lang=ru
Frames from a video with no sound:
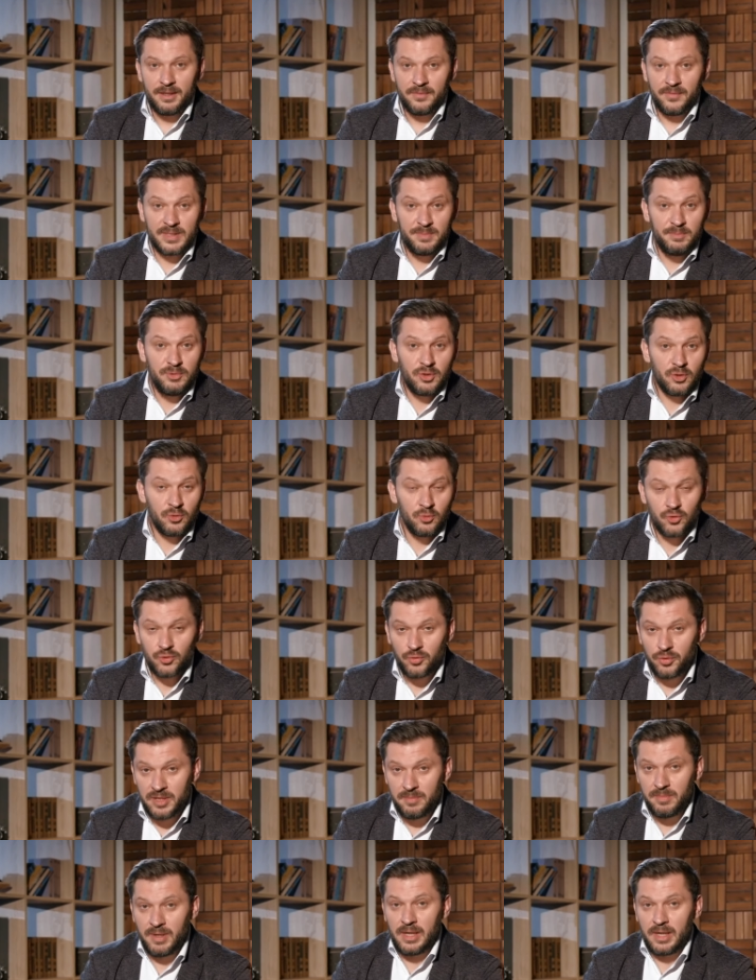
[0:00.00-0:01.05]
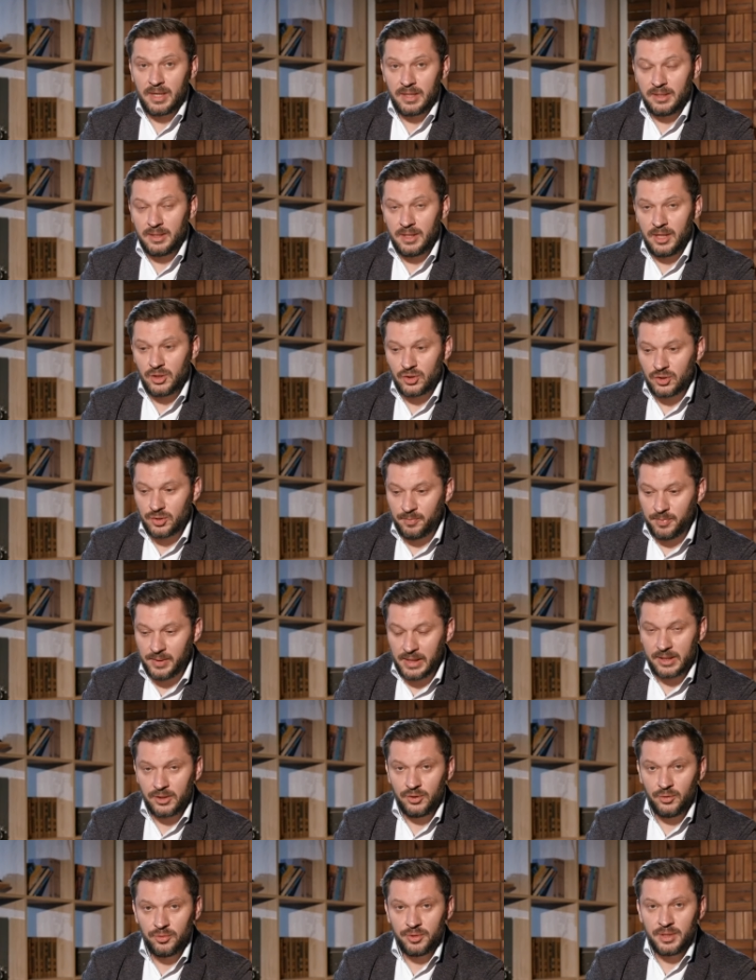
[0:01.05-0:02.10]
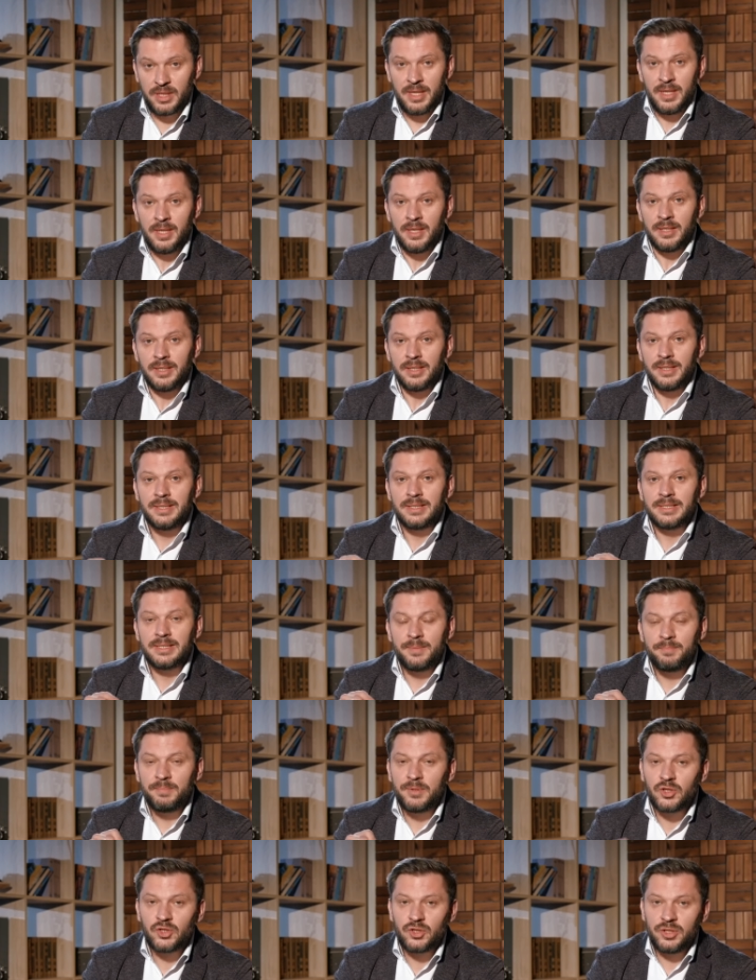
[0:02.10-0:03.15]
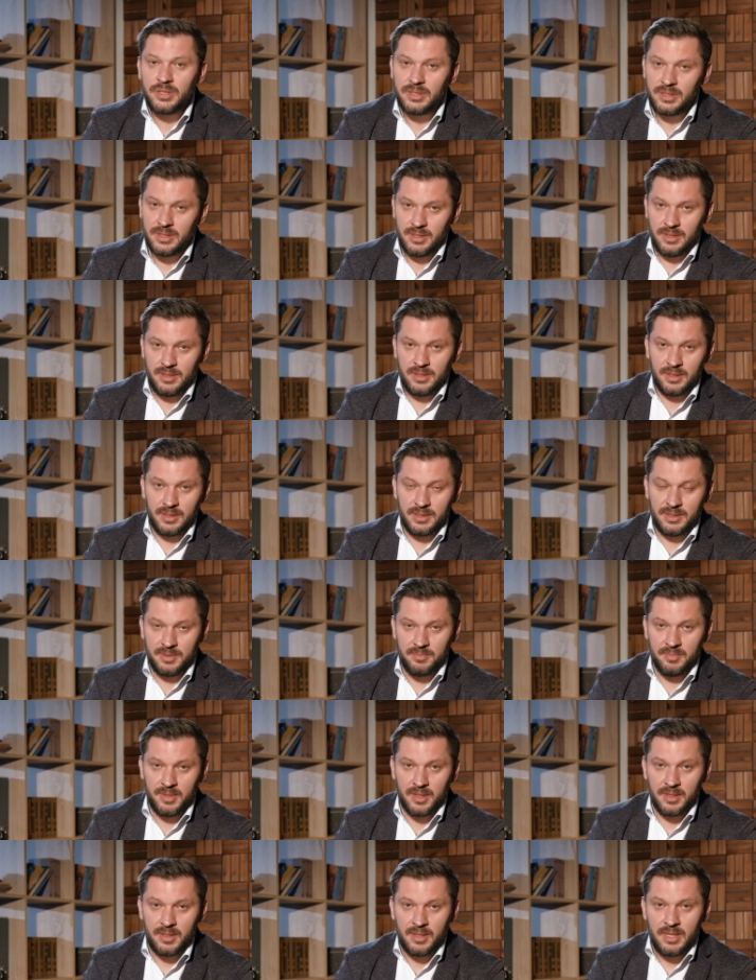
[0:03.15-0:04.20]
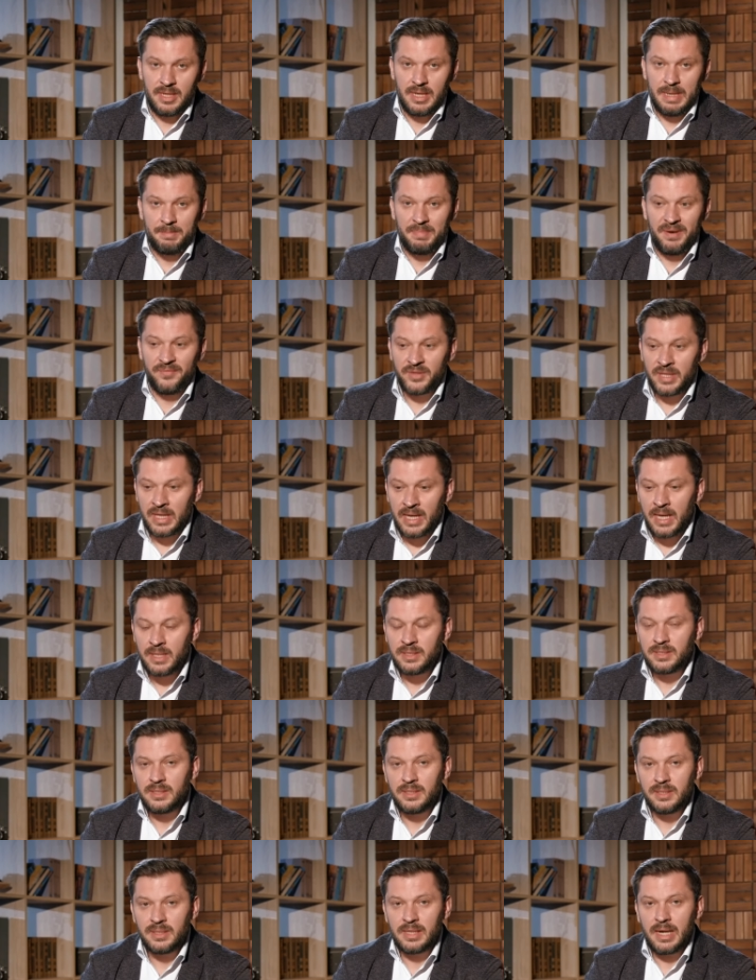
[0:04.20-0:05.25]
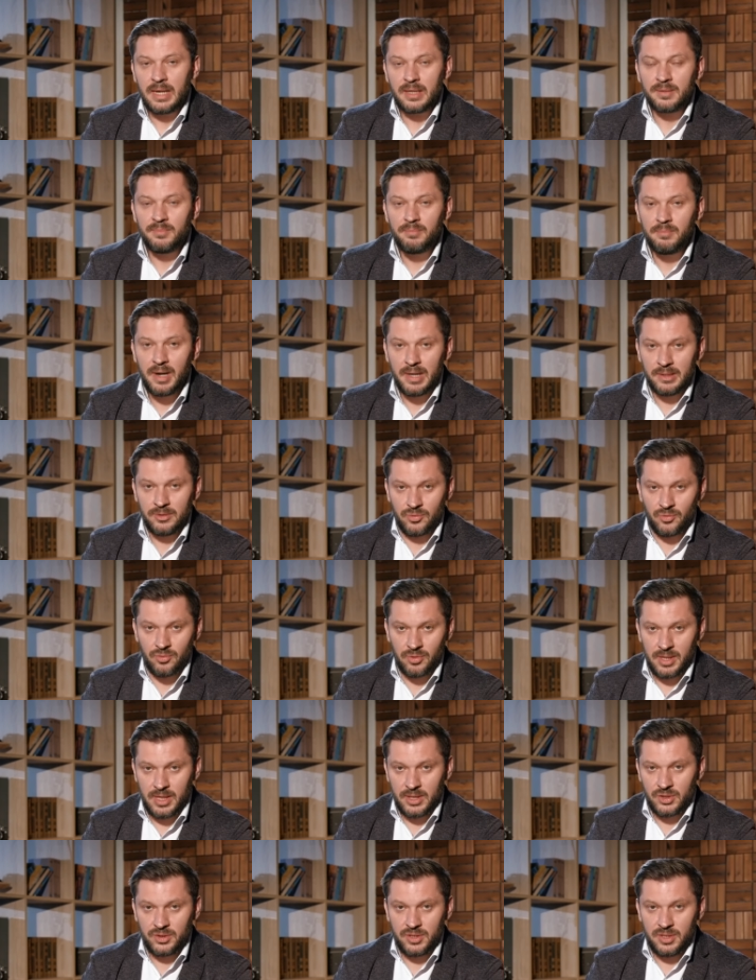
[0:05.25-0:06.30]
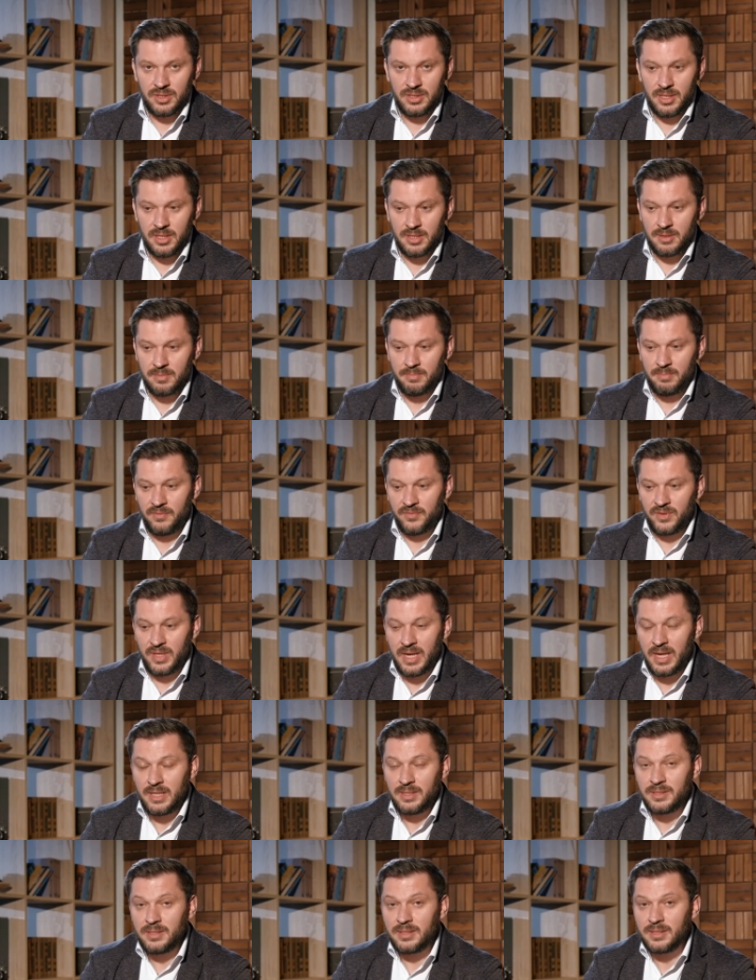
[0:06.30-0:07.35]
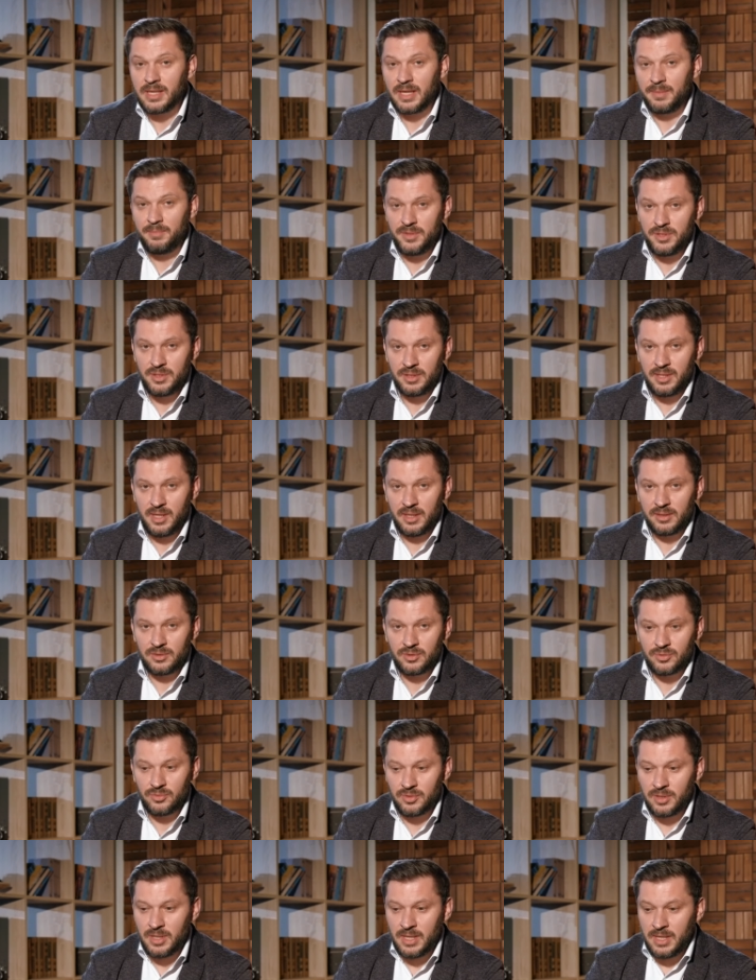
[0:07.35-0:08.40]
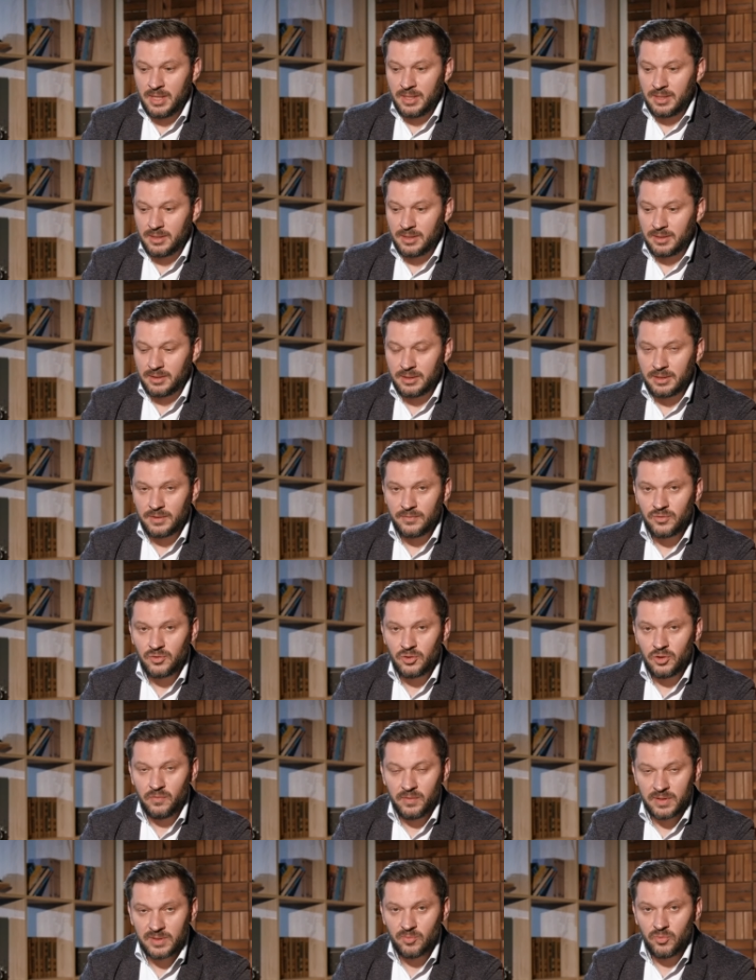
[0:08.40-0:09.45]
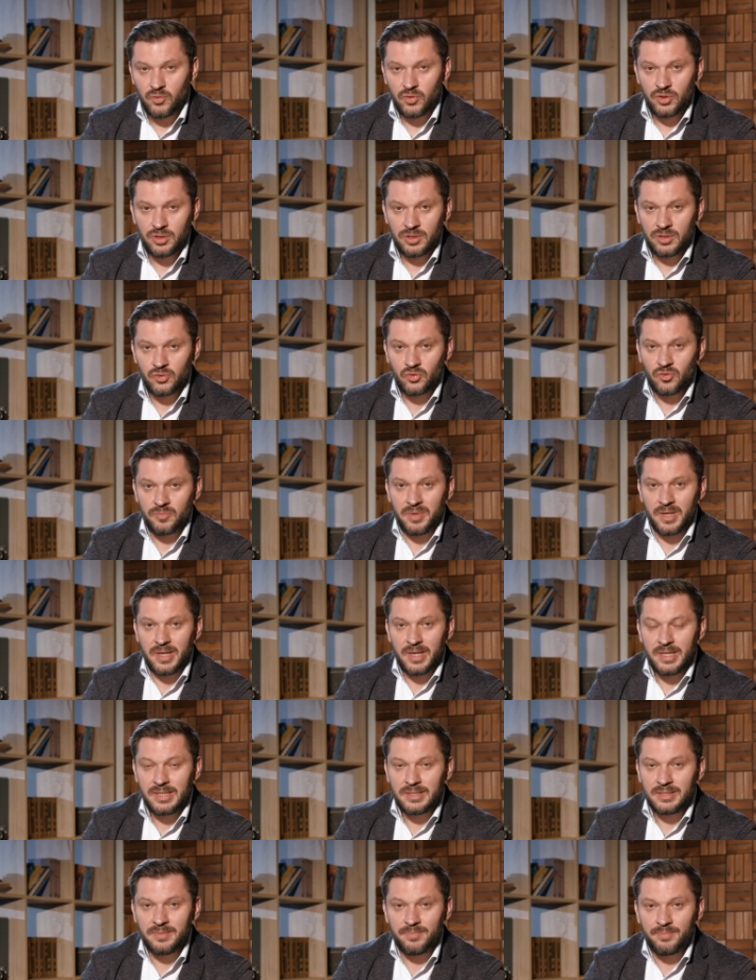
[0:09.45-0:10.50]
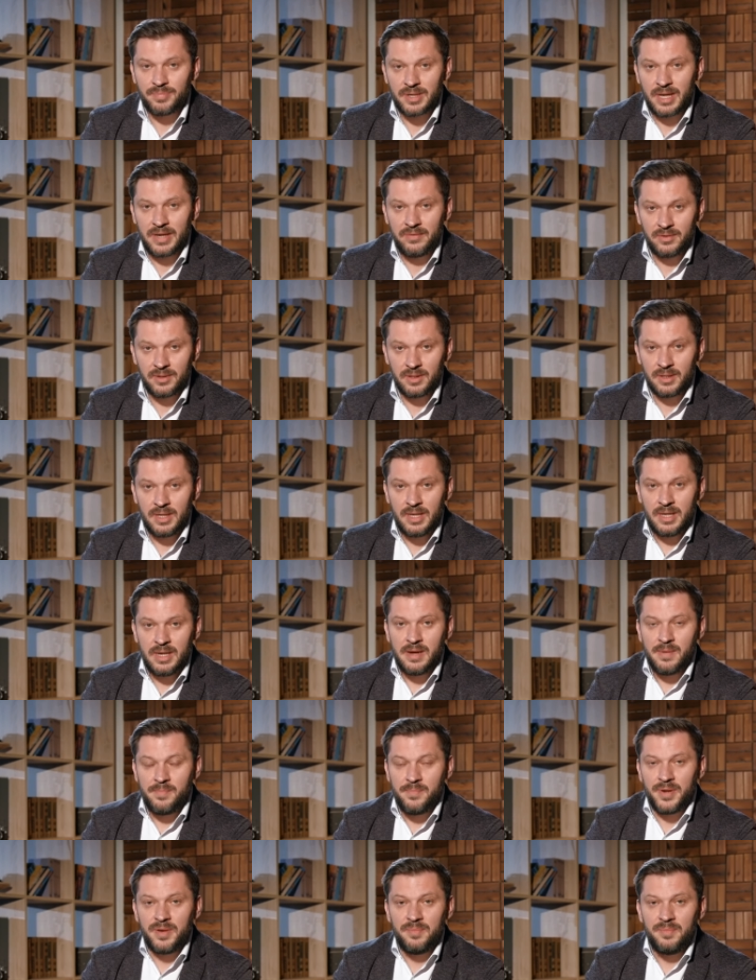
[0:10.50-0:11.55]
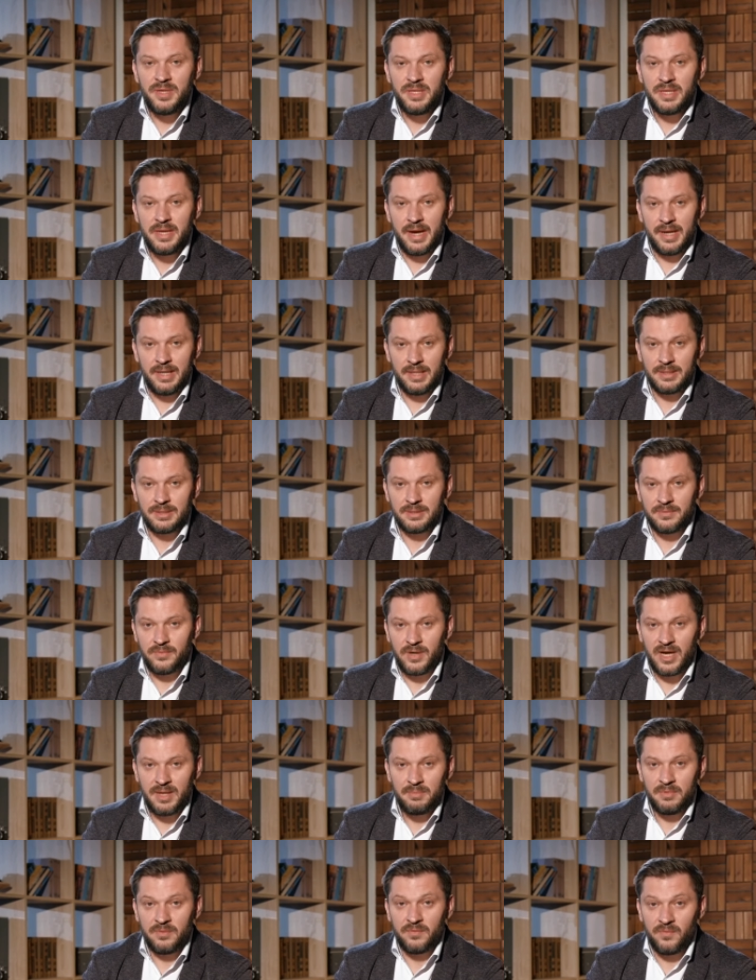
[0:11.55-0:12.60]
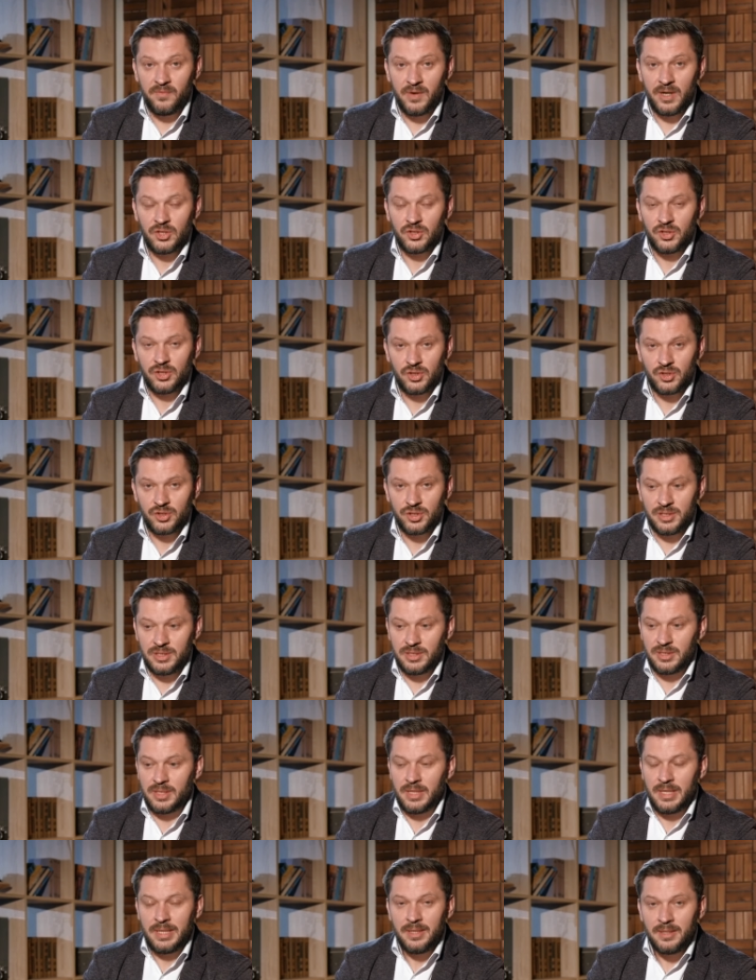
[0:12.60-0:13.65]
Возьмите ручку либо карандаш, блокнот и запишите их себе – Повторяйте их как мантру каждый день, повторяйте их как медитацию. Делайте все возможное, чтобы эти правила применялись вами в вашей жизни